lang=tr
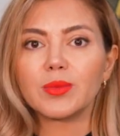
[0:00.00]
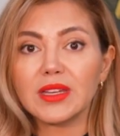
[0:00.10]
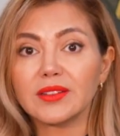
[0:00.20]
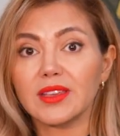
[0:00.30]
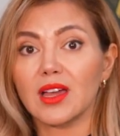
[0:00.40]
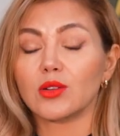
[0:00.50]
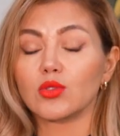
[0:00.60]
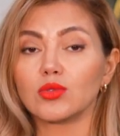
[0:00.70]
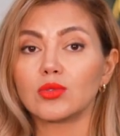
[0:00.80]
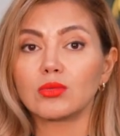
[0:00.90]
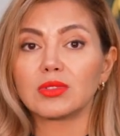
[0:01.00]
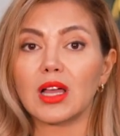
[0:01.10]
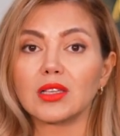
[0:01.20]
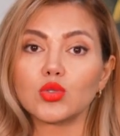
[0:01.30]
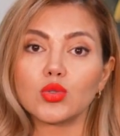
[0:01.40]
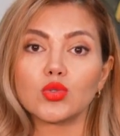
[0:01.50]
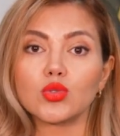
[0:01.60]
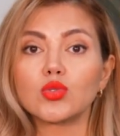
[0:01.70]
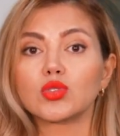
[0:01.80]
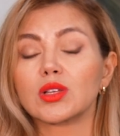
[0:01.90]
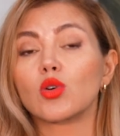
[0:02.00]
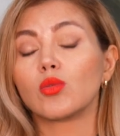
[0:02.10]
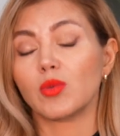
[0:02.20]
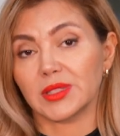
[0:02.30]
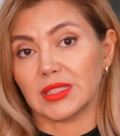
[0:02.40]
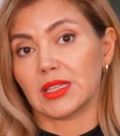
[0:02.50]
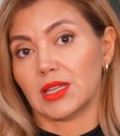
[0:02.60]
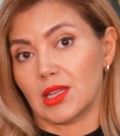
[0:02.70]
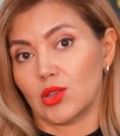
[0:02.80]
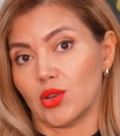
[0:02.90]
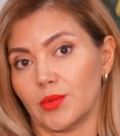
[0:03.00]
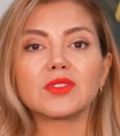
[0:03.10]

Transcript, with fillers: Bir diğer konu tansiyonunuzun yüksek olmaması gerekiyor.